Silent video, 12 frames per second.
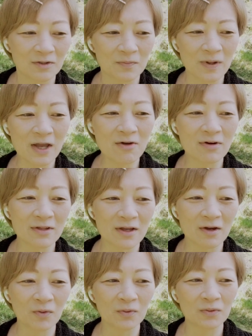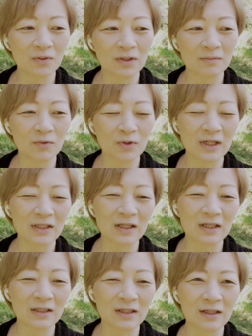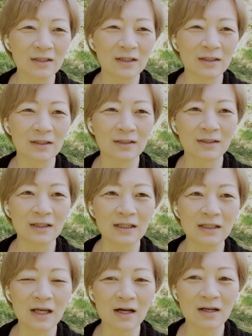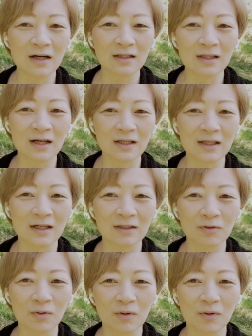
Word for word: 前はね本当にもうやだって言いながらだらだらと